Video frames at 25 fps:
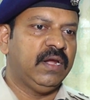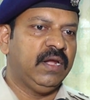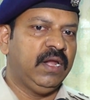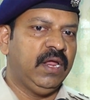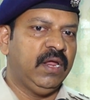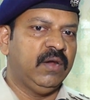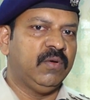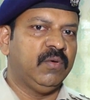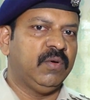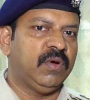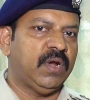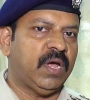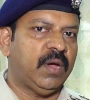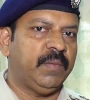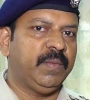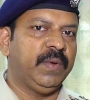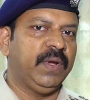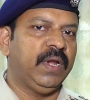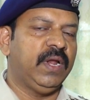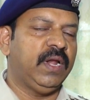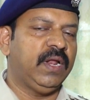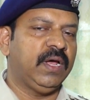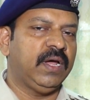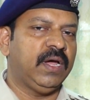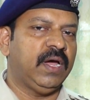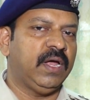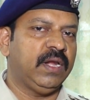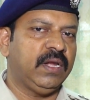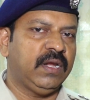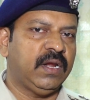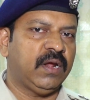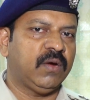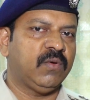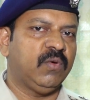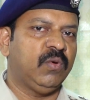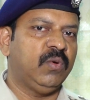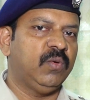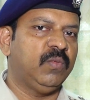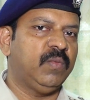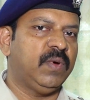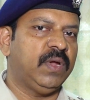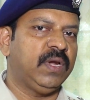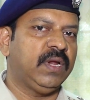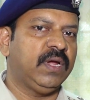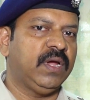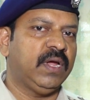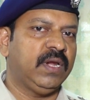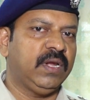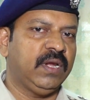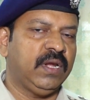నేను నా పిల్లలకు కానీ నా
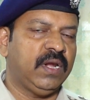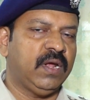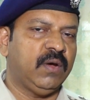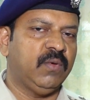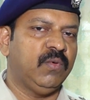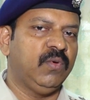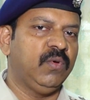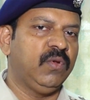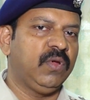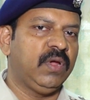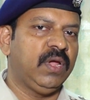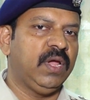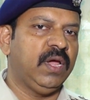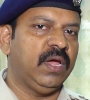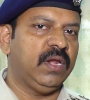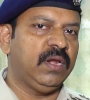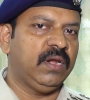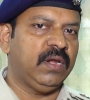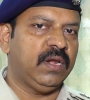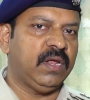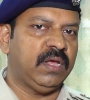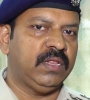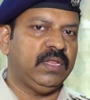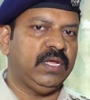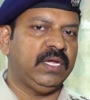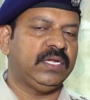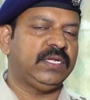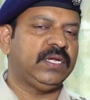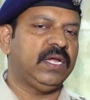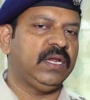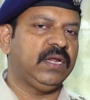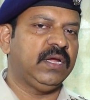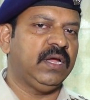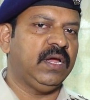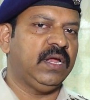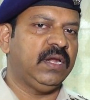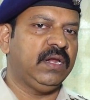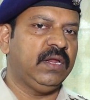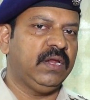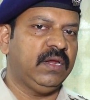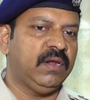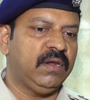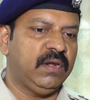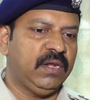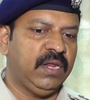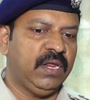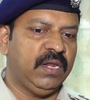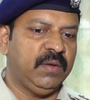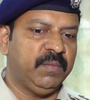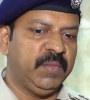కుటుంబానికి కానీ నా ఊరికి కానీ నా దేశానికి కానీ
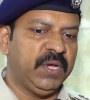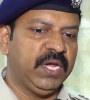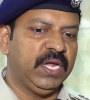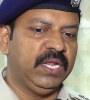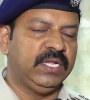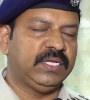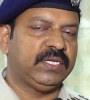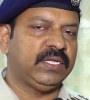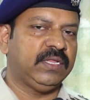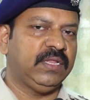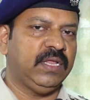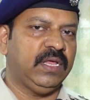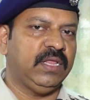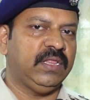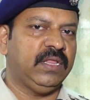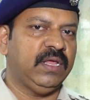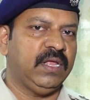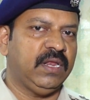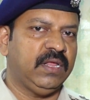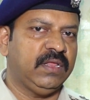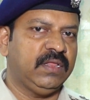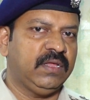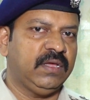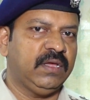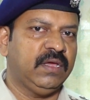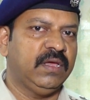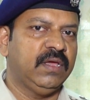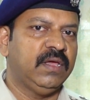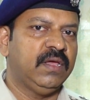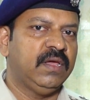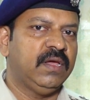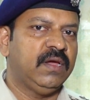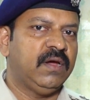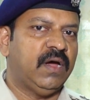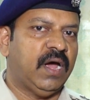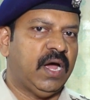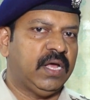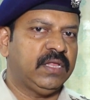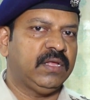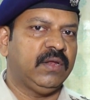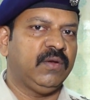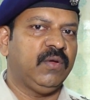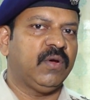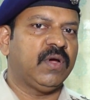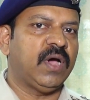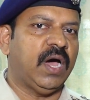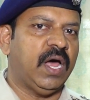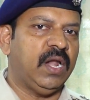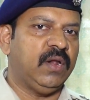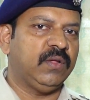నేను మిగిల్చింది ఏంది అనేది అతని
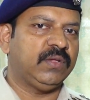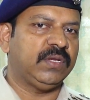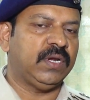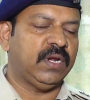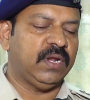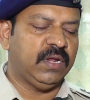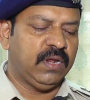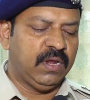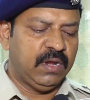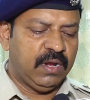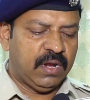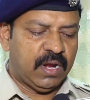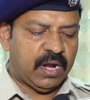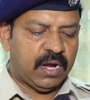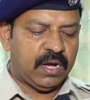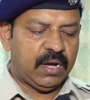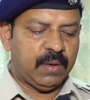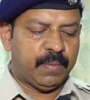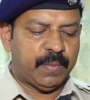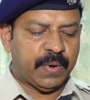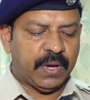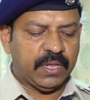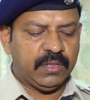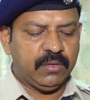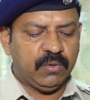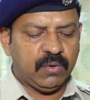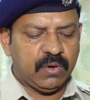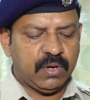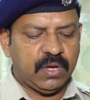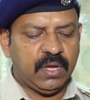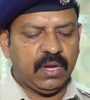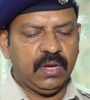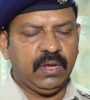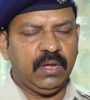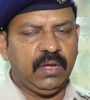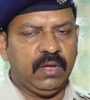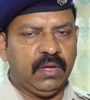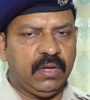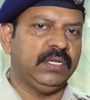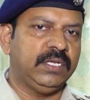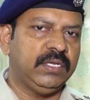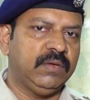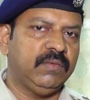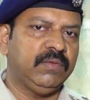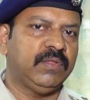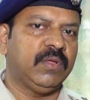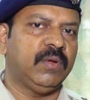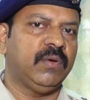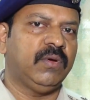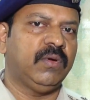యొక్క ఆలోచన అట్లా ప్రతి ఒక్కరి
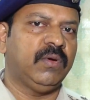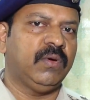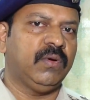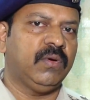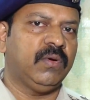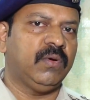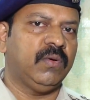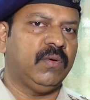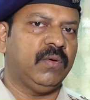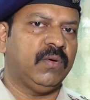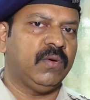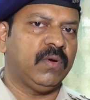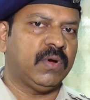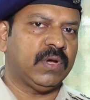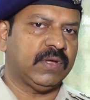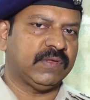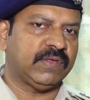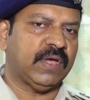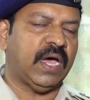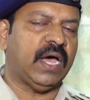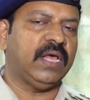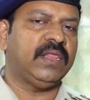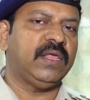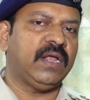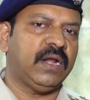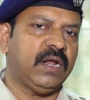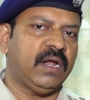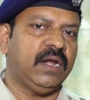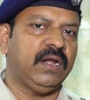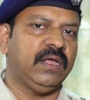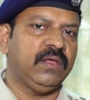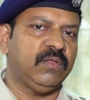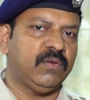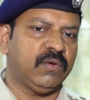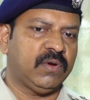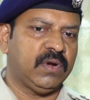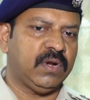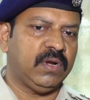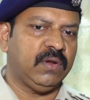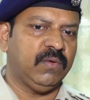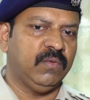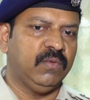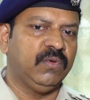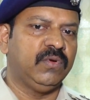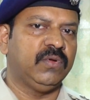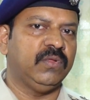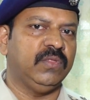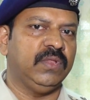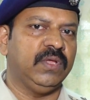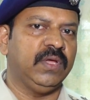జీవితంలో ఒక సాధన అనేది ఒకటి
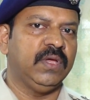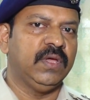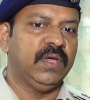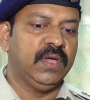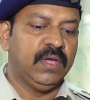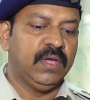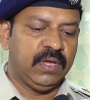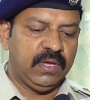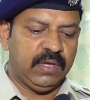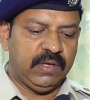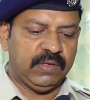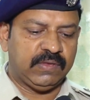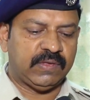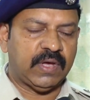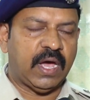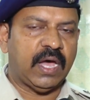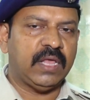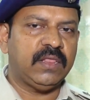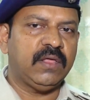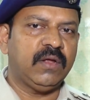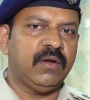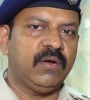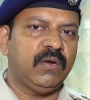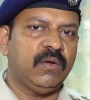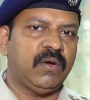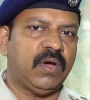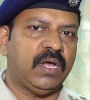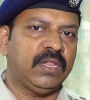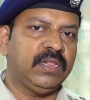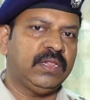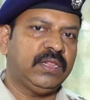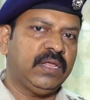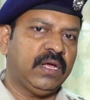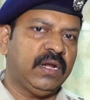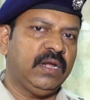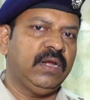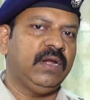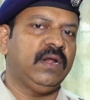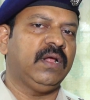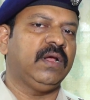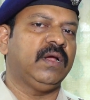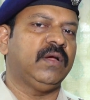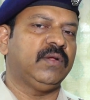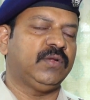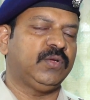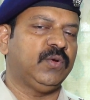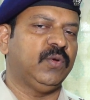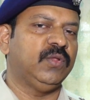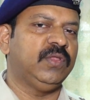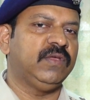ఉంటుంది ఈ సాధనలో
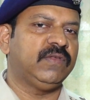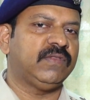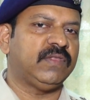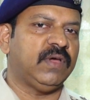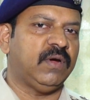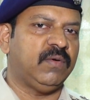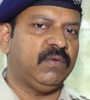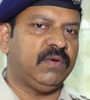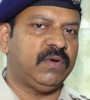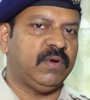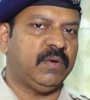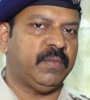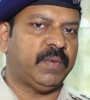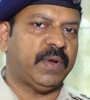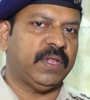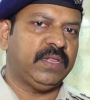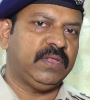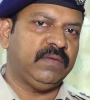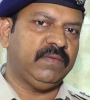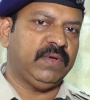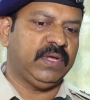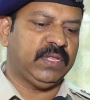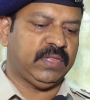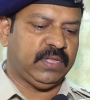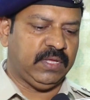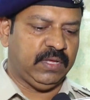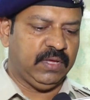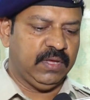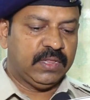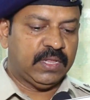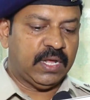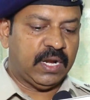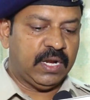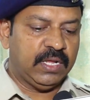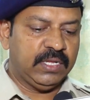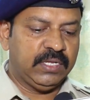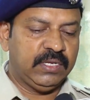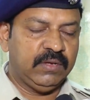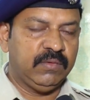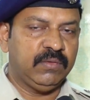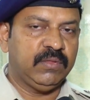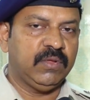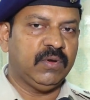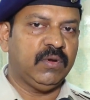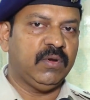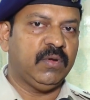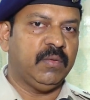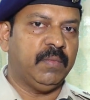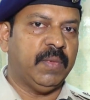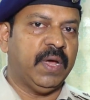అంతర్లీనంగా శోధిస్తూ ఉంటాడు ప్రతి వ్యక్తి తన
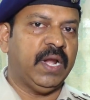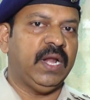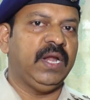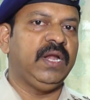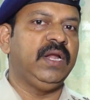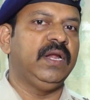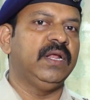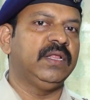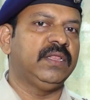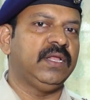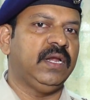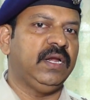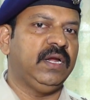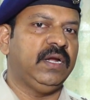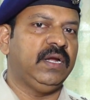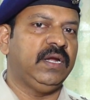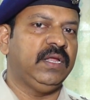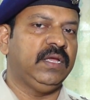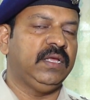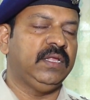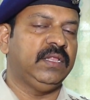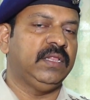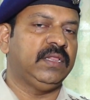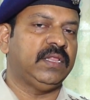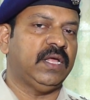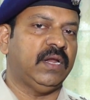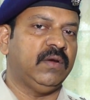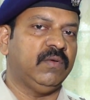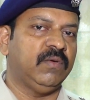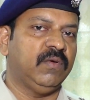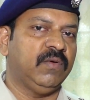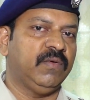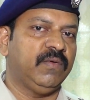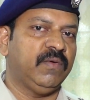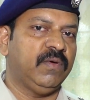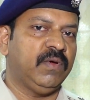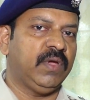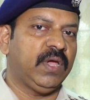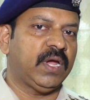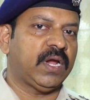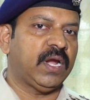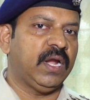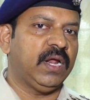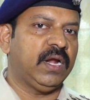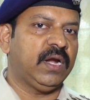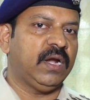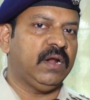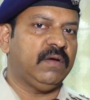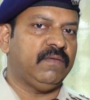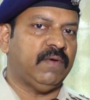జీవితంలో బలహీనతలు ఏంటి తను
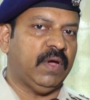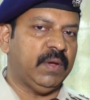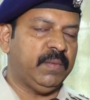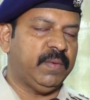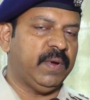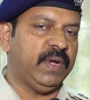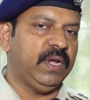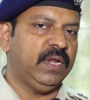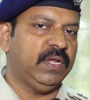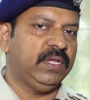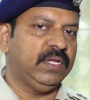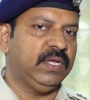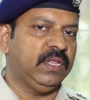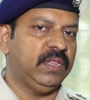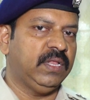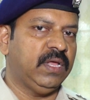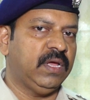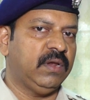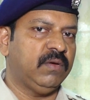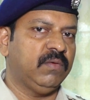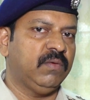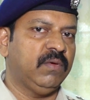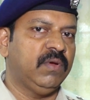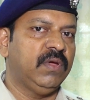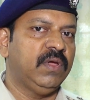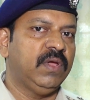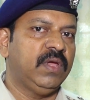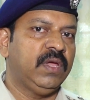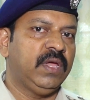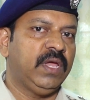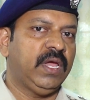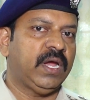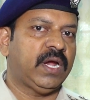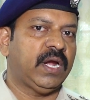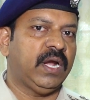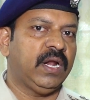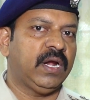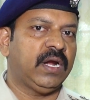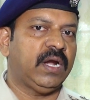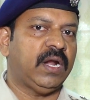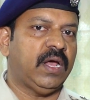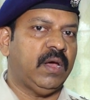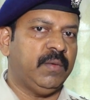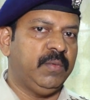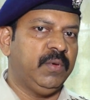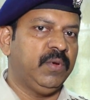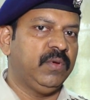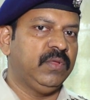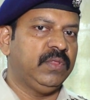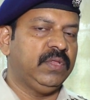ఎక్కడెక్కడ వైఫల్యం చెందాను ఎక్కడెక్కడ
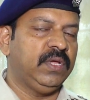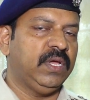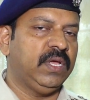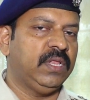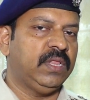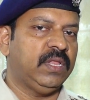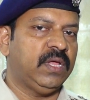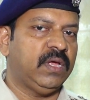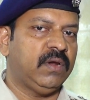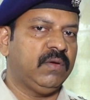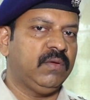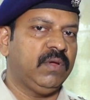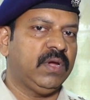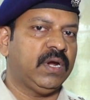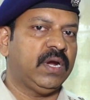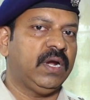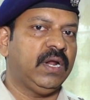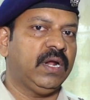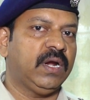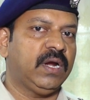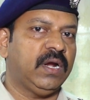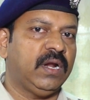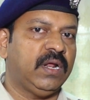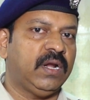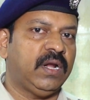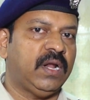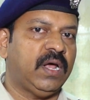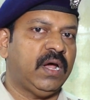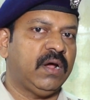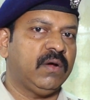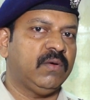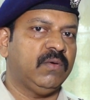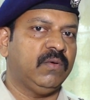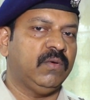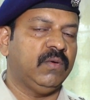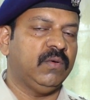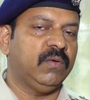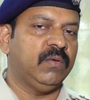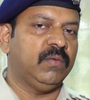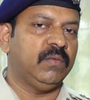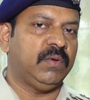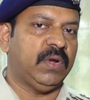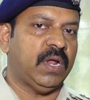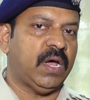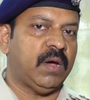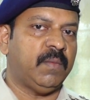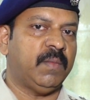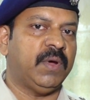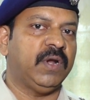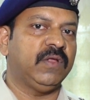అభివృద్ధి చెందాను ఎక్కడెక్కడ నాకు
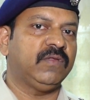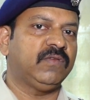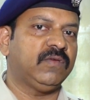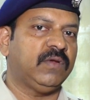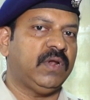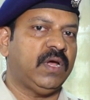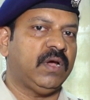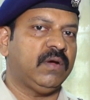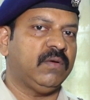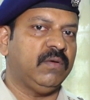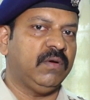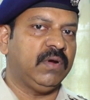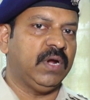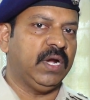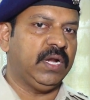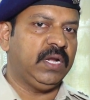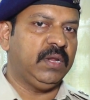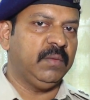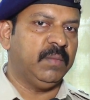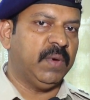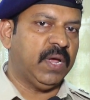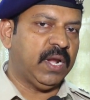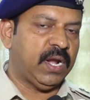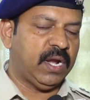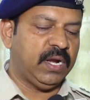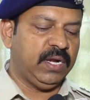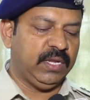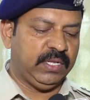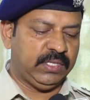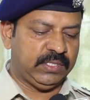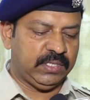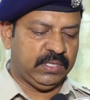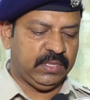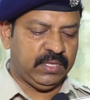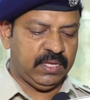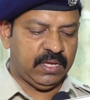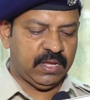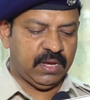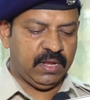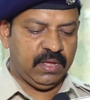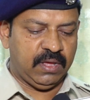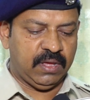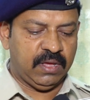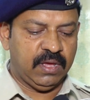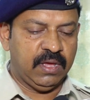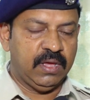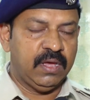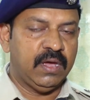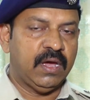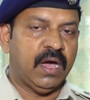నా మనసు నాకు గట్టి బలాన్ని ఇచ్చింది అనే
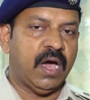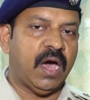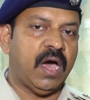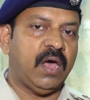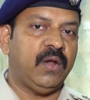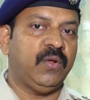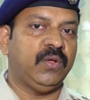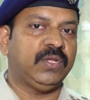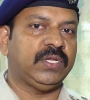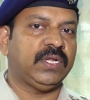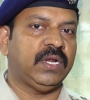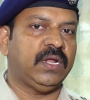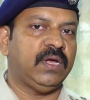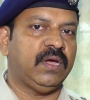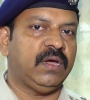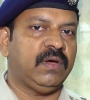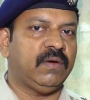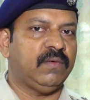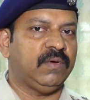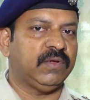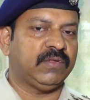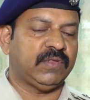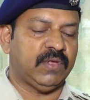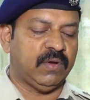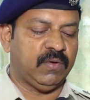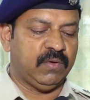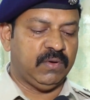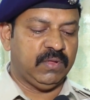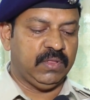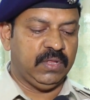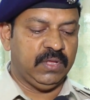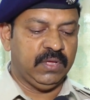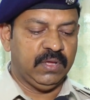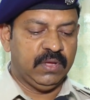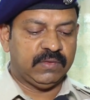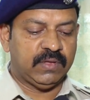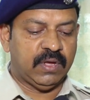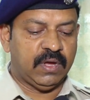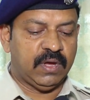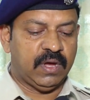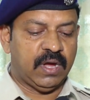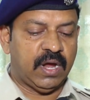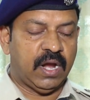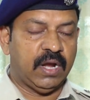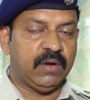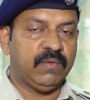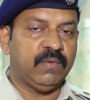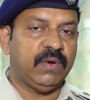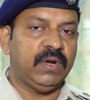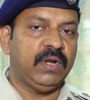ఆలోచన వస్తూ ఉంటుంది
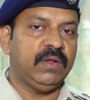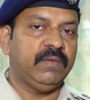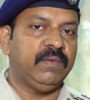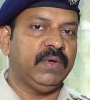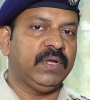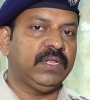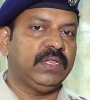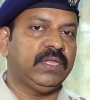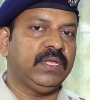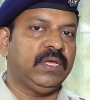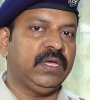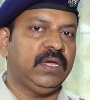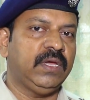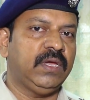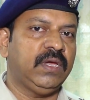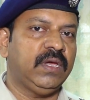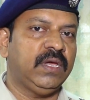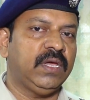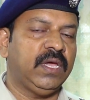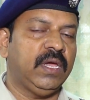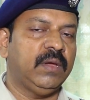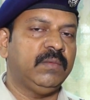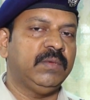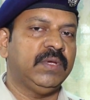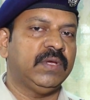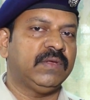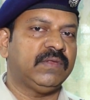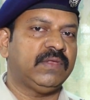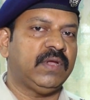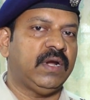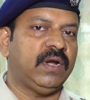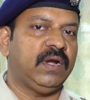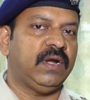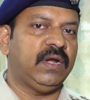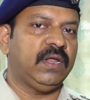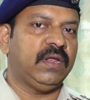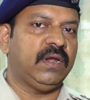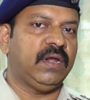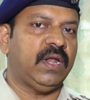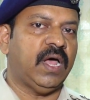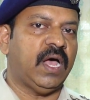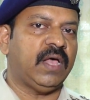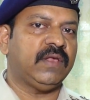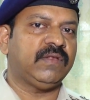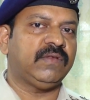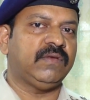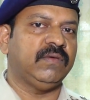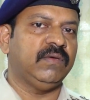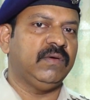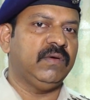అటువంటి వ్యక్తి ఏం చేస్తాడంటే
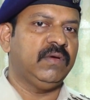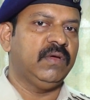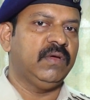లాస్ట్